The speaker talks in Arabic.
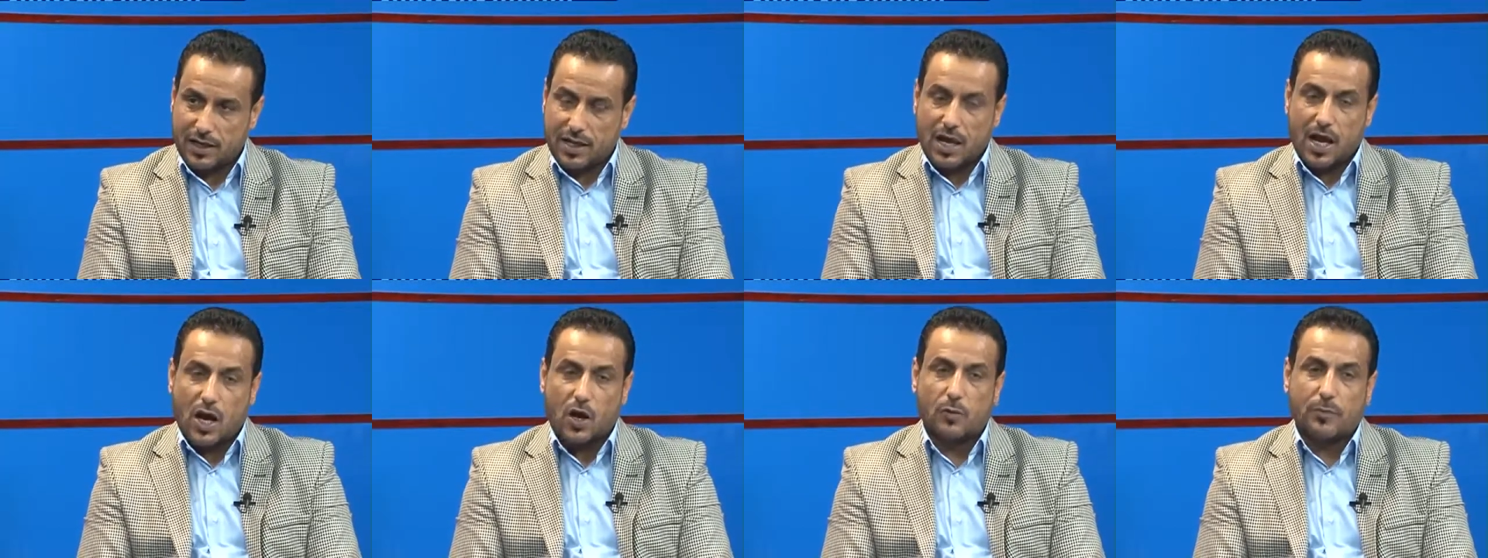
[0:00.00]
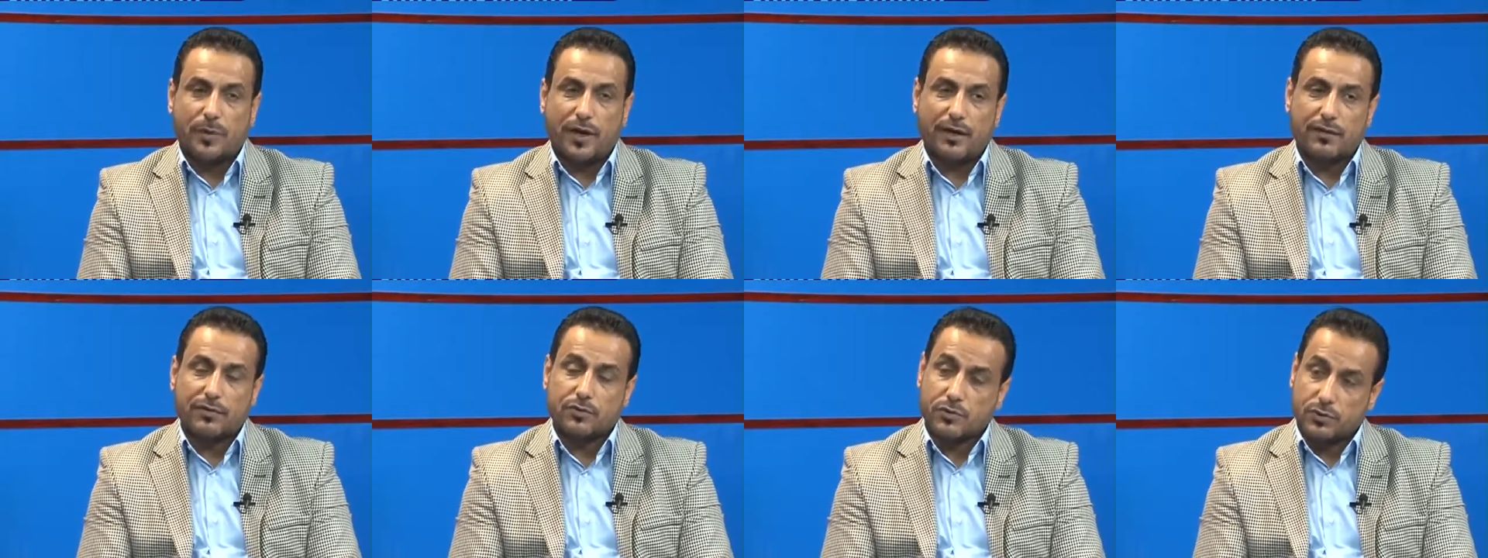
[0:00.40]
او
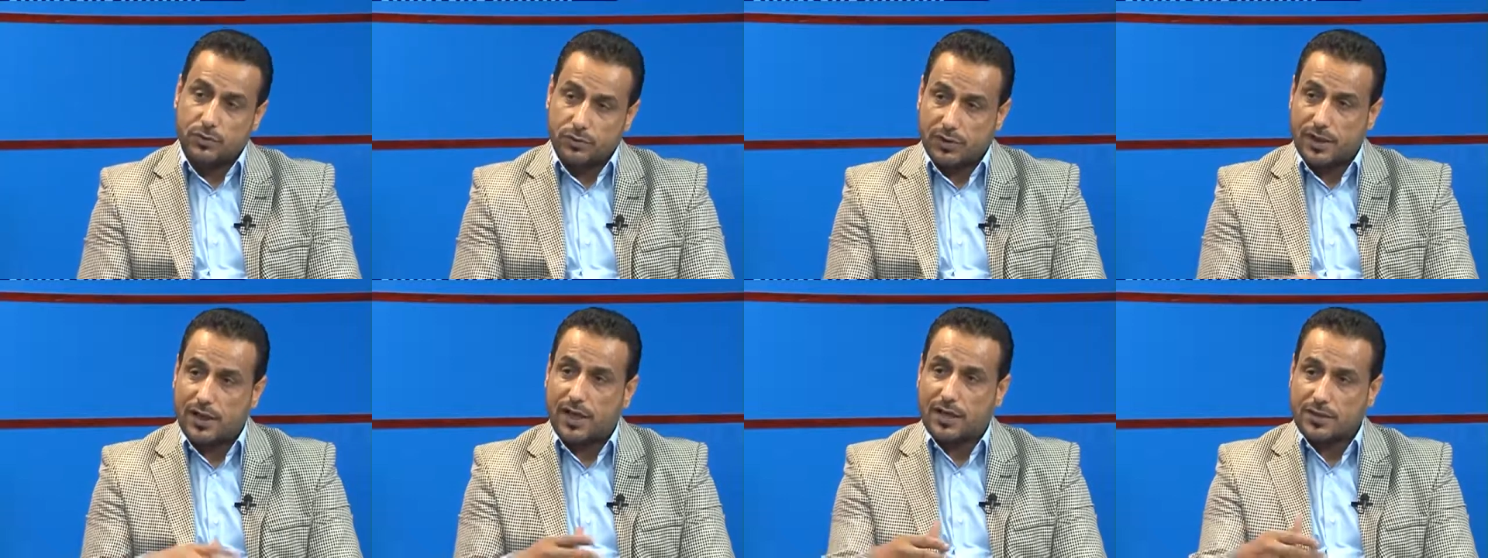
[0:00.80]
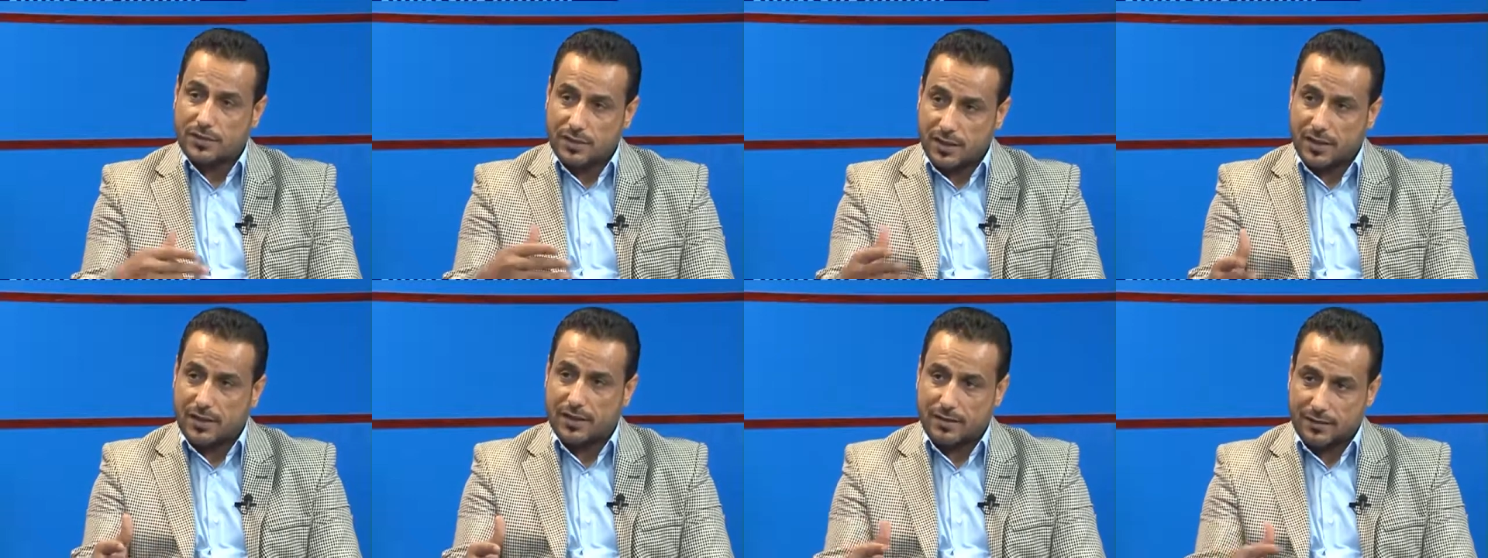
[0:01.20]
بعض شيوخ
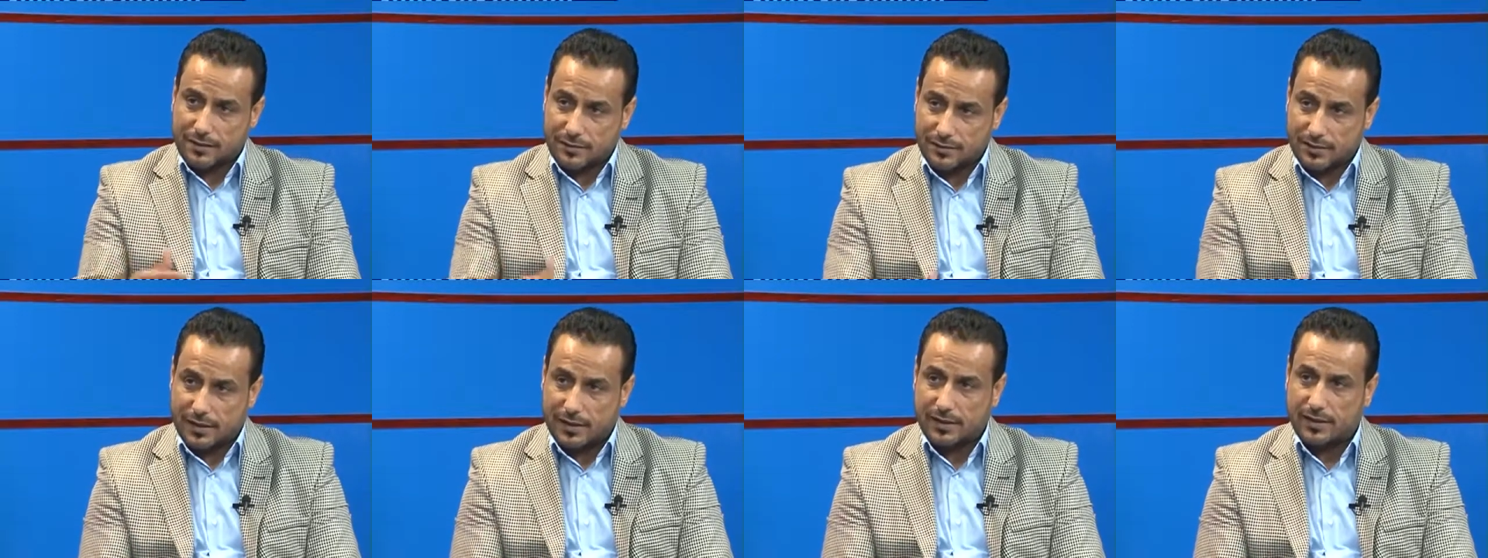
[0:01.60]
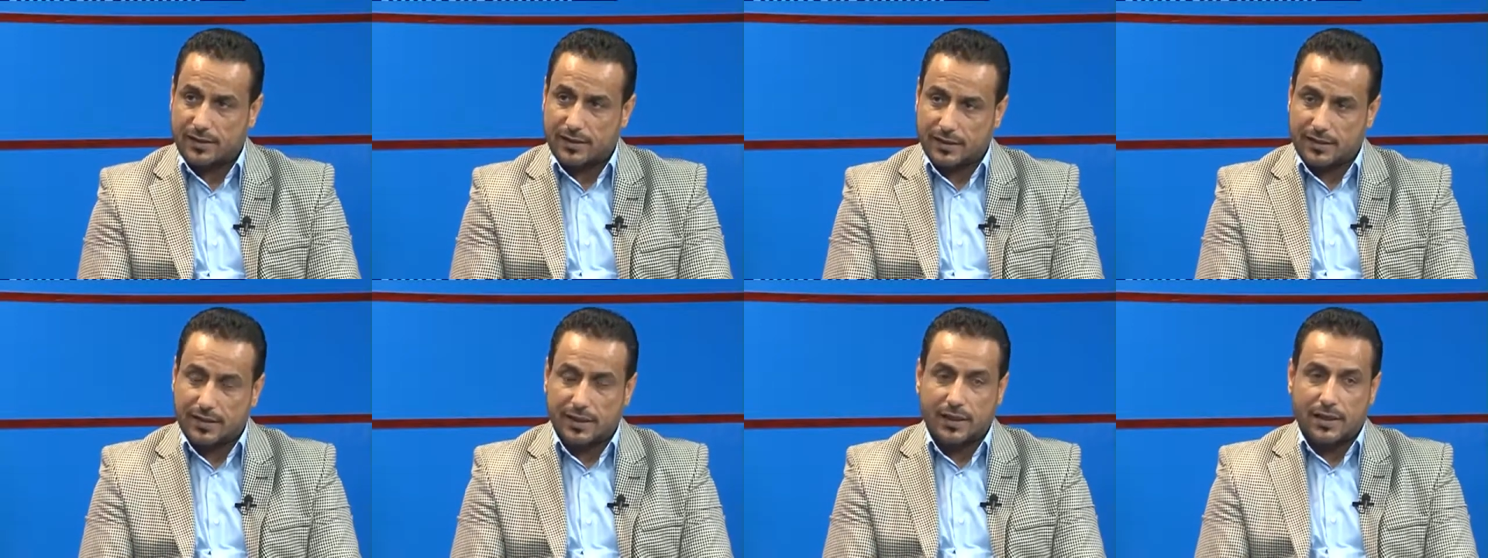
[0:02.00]
العشائر
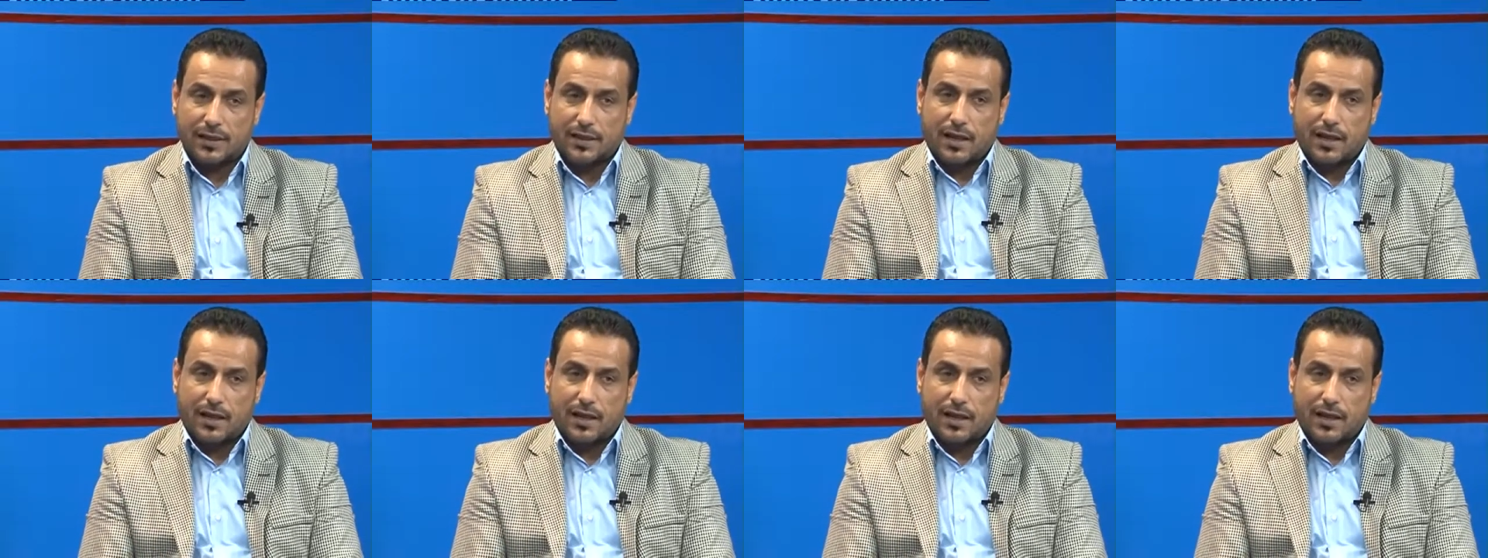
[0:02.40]
يعني